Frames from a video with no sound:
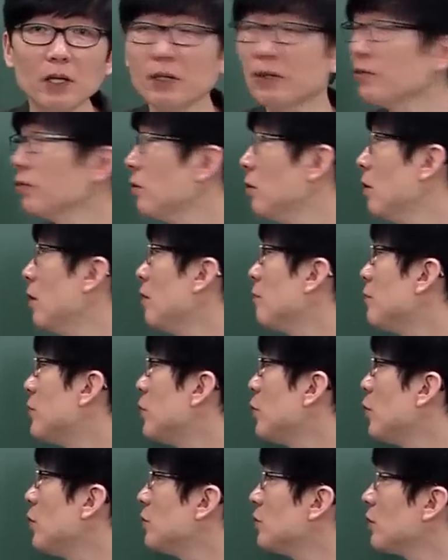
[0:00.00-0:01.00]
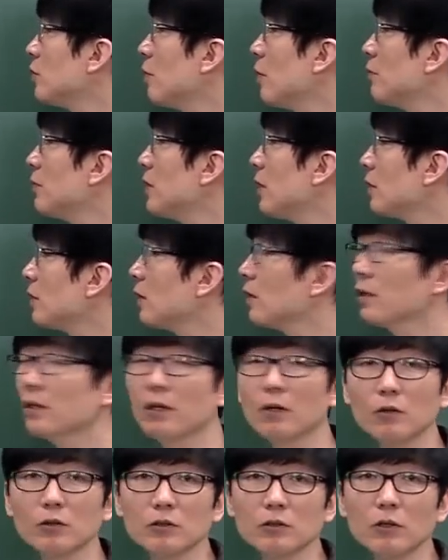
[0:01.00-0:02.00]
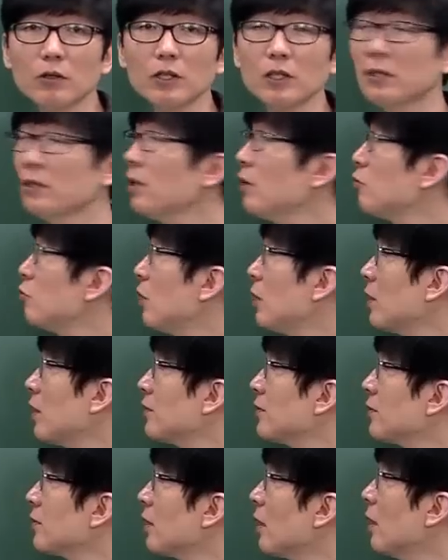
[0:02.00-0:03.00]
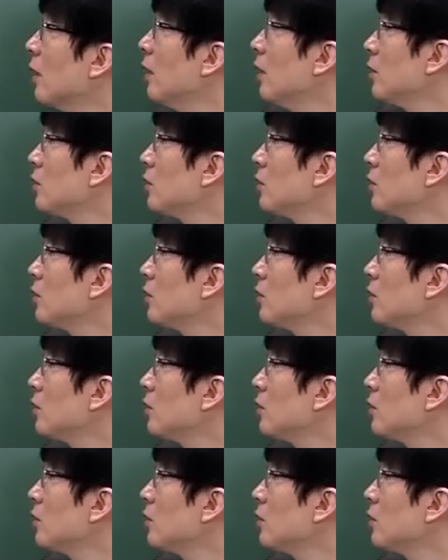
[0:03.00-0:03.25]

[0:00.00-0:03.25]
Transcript: 그래서 비효율적인 배분이 나타나게 되거든요. 이때 누가 나선다?